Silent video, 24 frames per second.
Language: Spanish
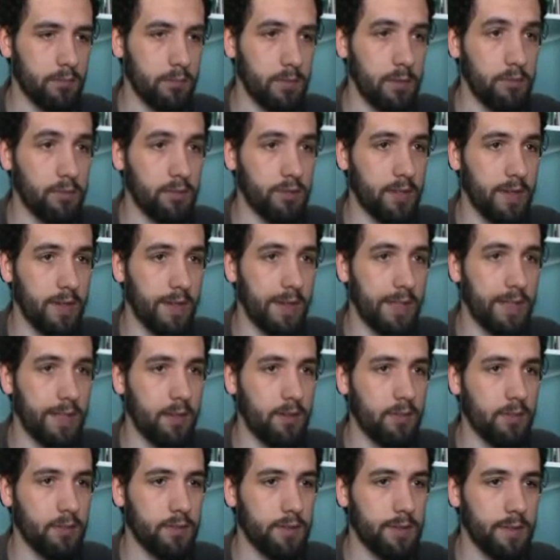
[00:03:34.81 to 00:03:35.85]
Vamos,
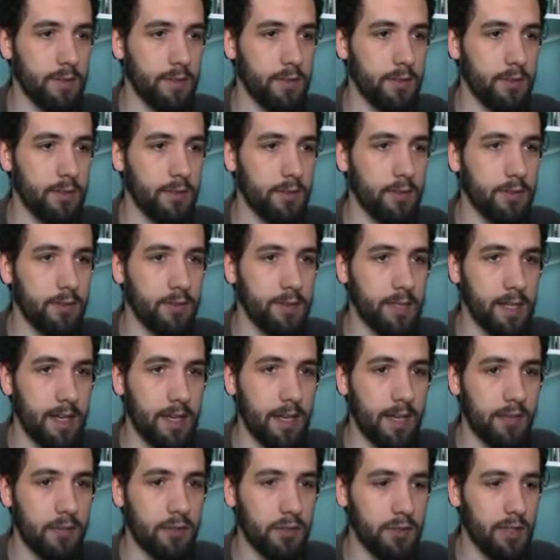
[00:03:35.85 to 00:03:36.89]
si no,
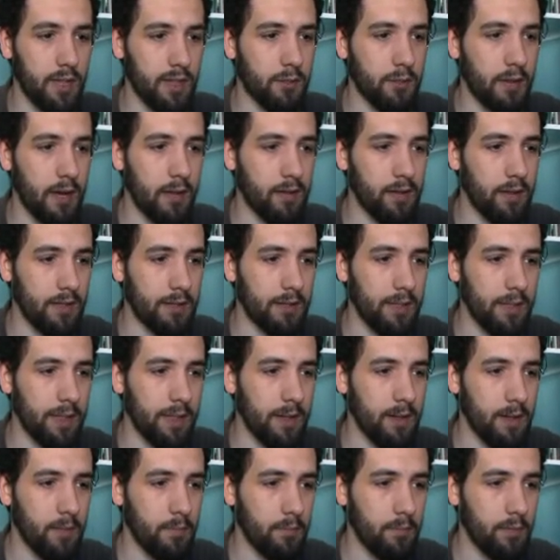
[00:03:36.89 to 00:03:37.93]
tenéis eso saturado, así
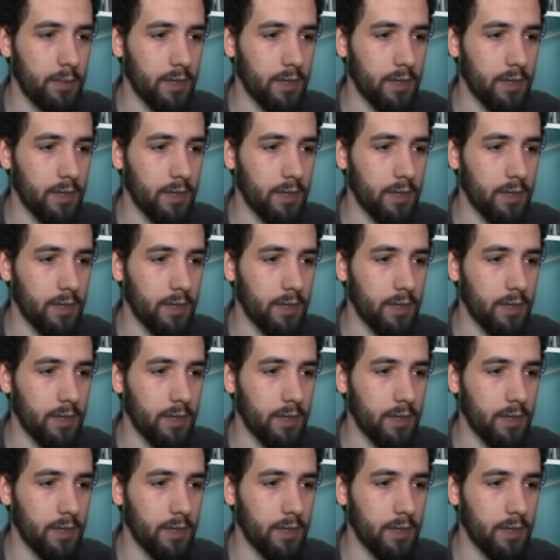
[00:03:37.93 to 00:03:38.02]
que,